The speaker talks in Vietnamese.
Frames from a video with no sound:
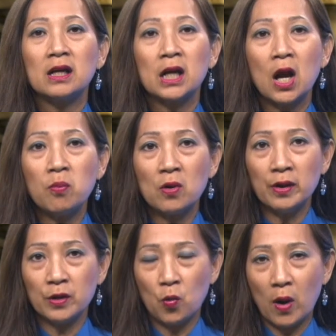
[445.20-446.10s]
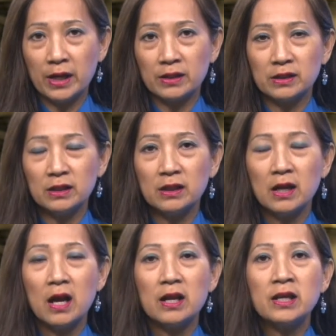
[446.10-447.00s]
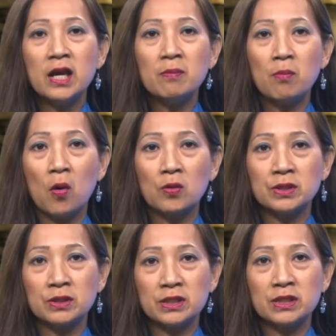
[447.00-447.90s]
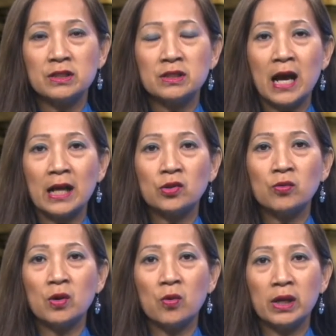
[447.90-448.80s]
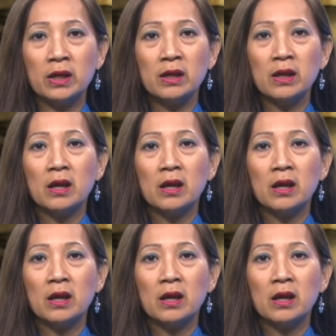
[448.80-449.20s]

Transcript: không có hiệu quả nữa, nên Bộ Thượng thư đã tuyên hủy.